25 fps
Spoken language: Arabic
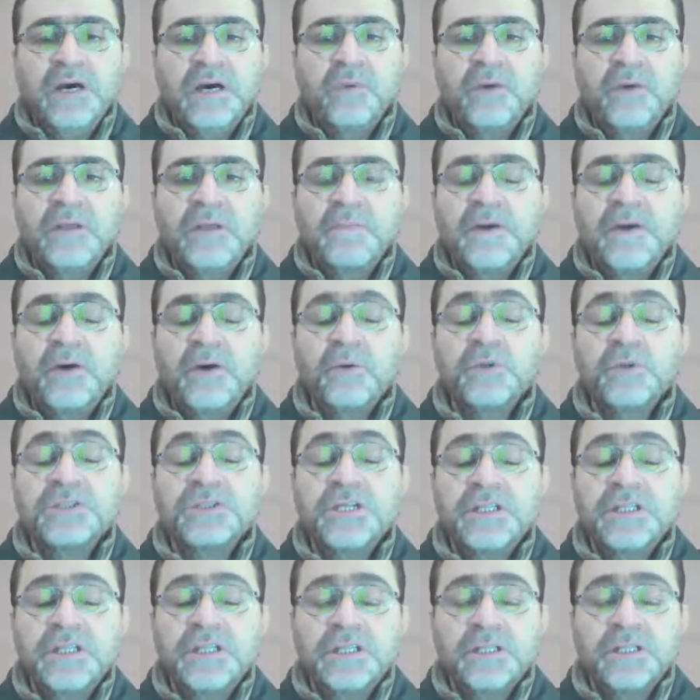والباء
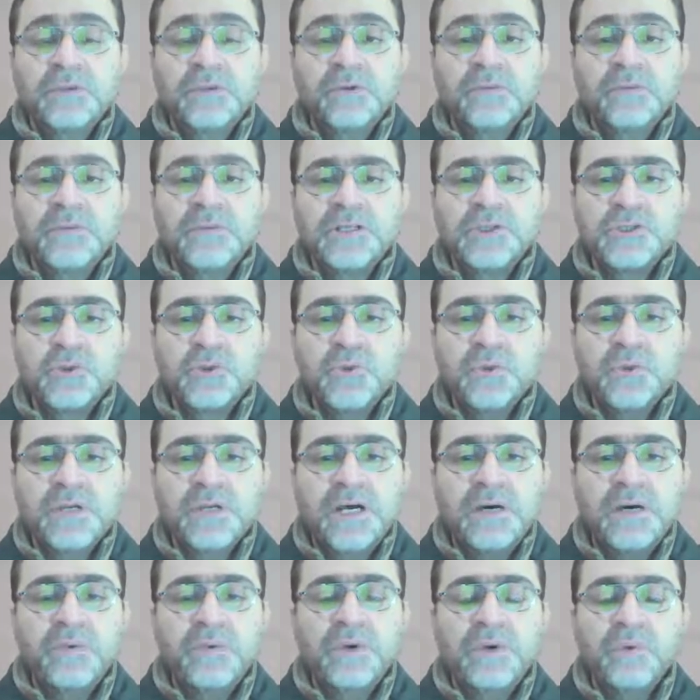شديدة
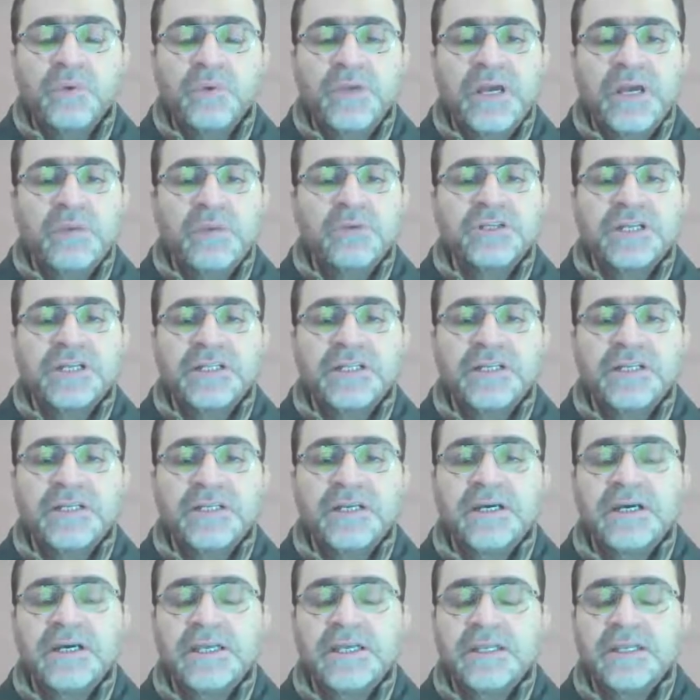مجهورة وهنا
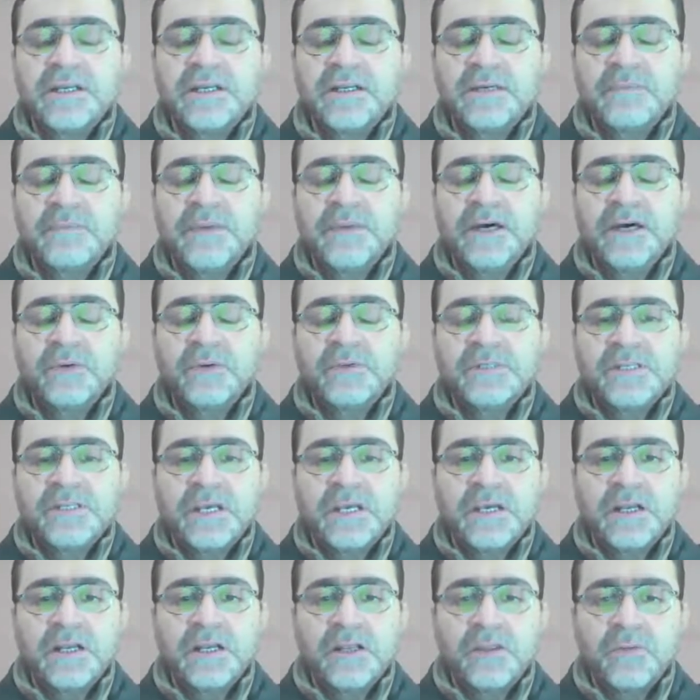مشددة إذا باء
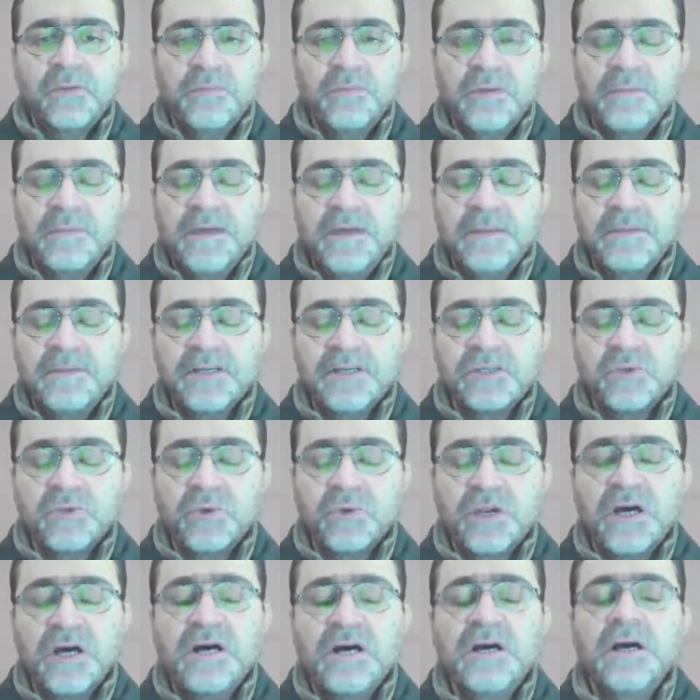ساكنة ثم باء
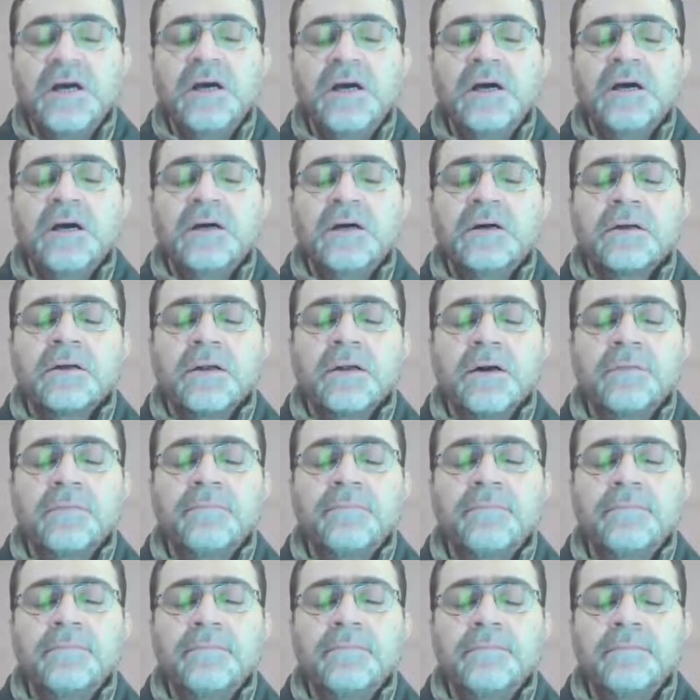مكسورة
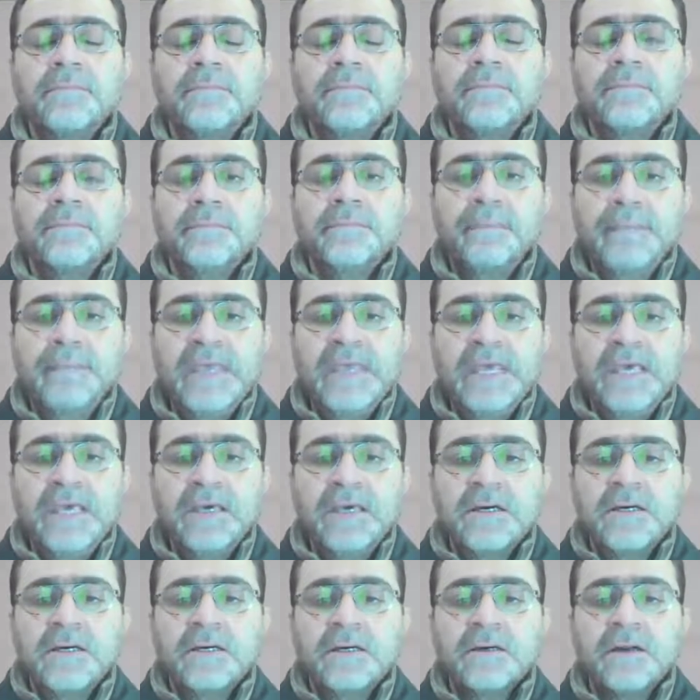ربي
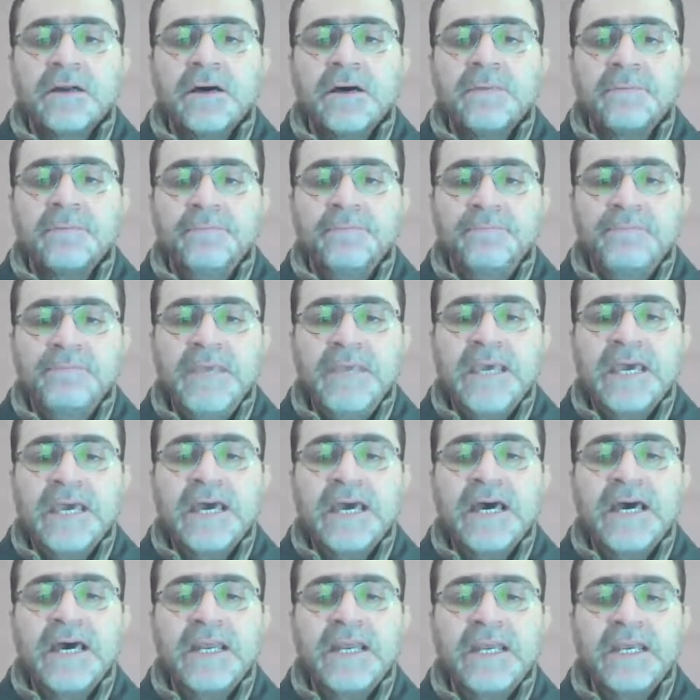ربي
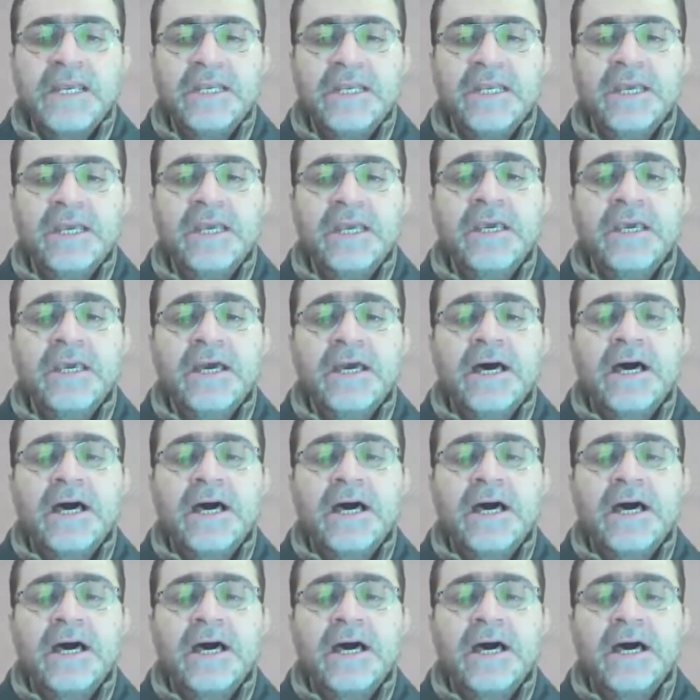أرني